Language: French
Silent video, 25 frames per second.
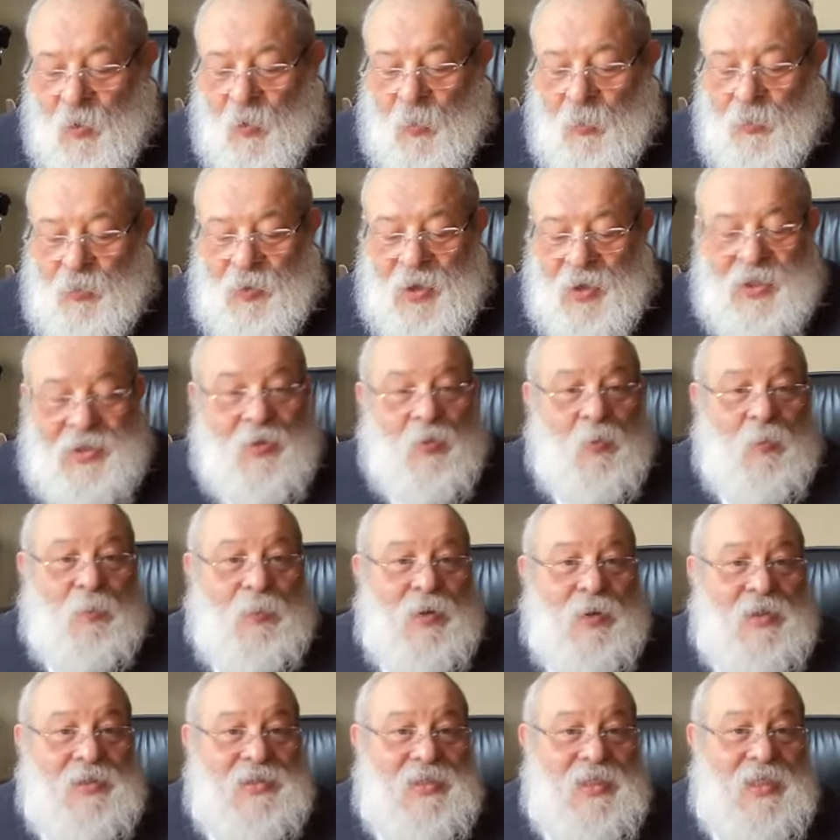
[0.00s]
On pourrait donc
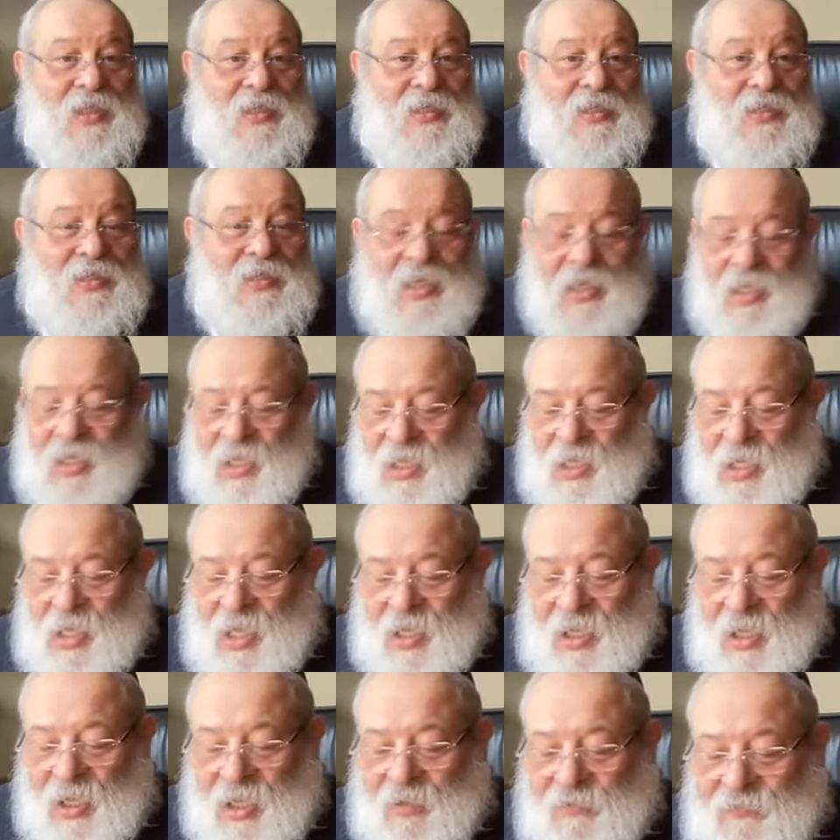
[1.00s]
penser ici qu'il y
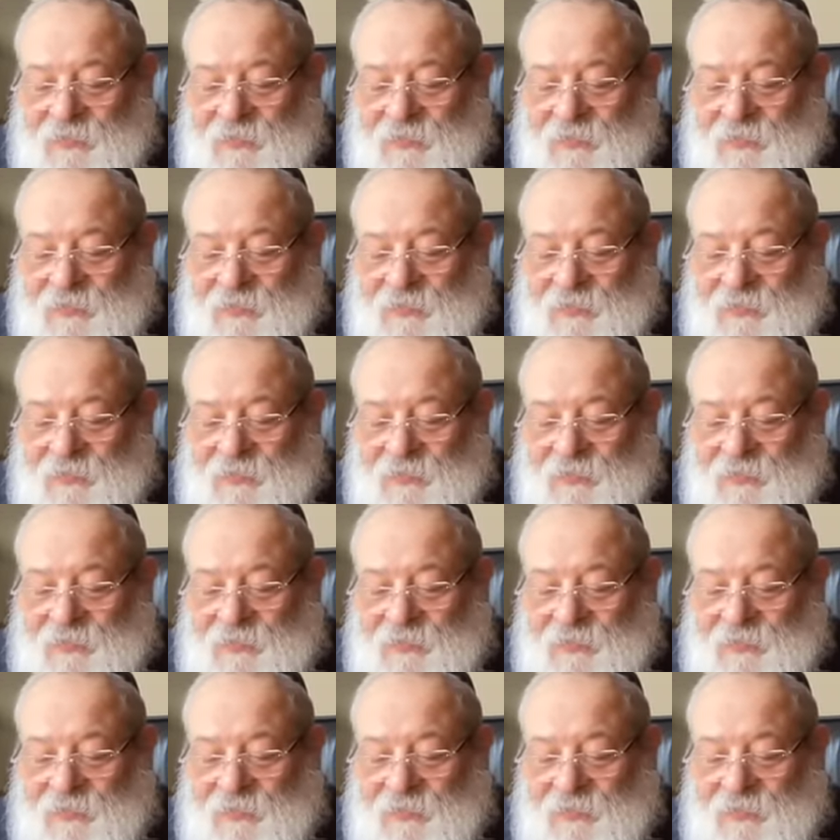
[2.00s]
a là